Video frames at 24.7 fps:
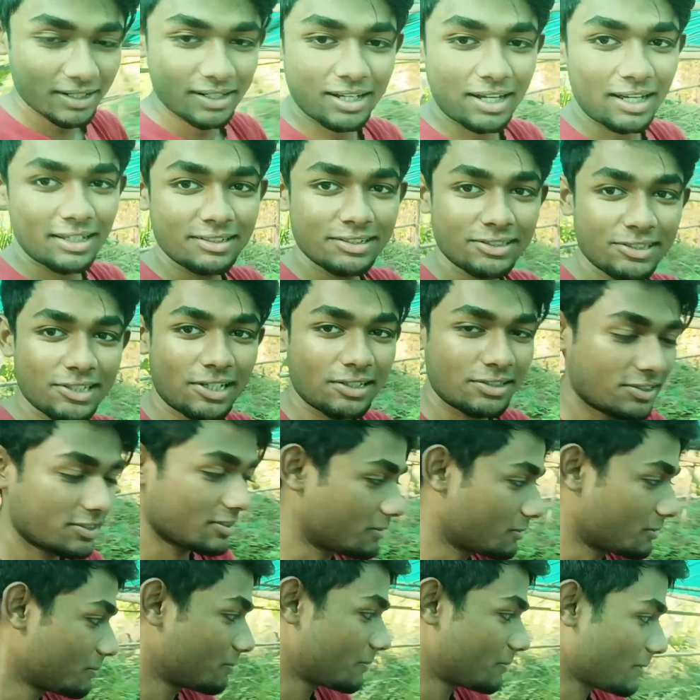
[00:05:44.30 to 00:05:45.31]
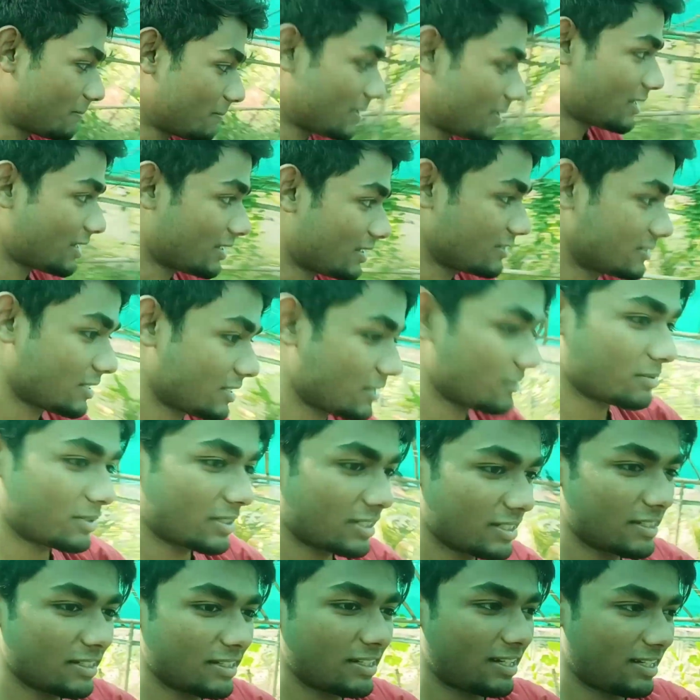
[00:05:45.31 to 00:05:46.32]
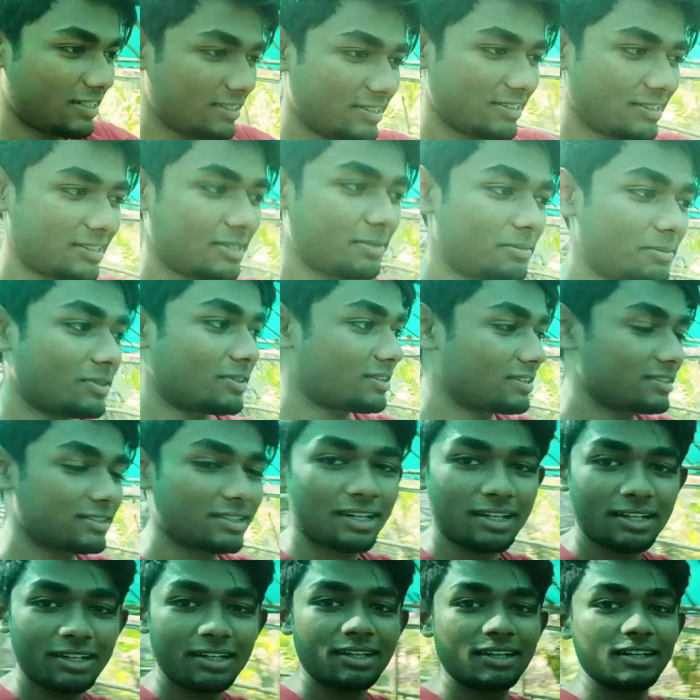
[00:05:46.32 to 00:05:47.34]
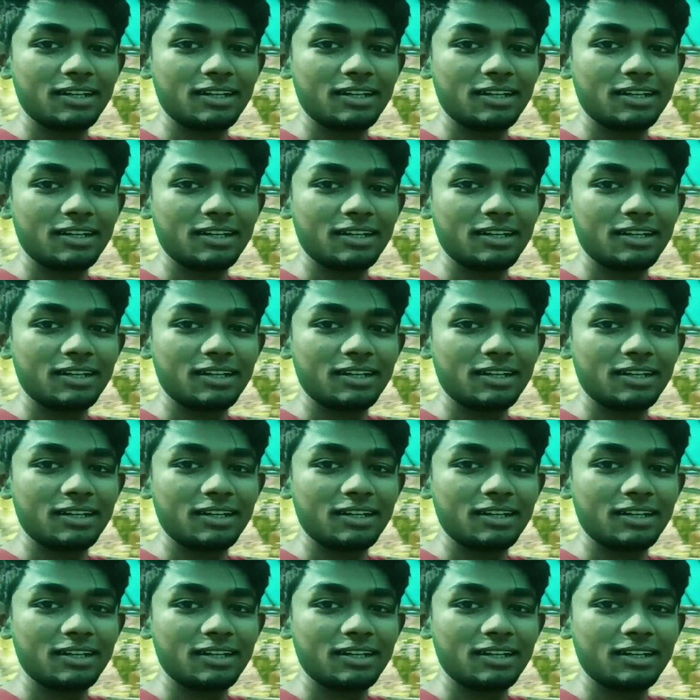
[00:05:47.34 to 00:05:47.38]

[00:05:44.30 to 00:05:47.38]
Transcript: গাছই চাষ হয় যেমন পেঁপে গাছ আরও কী কী গাছ আছে আমি ওখানে যাই না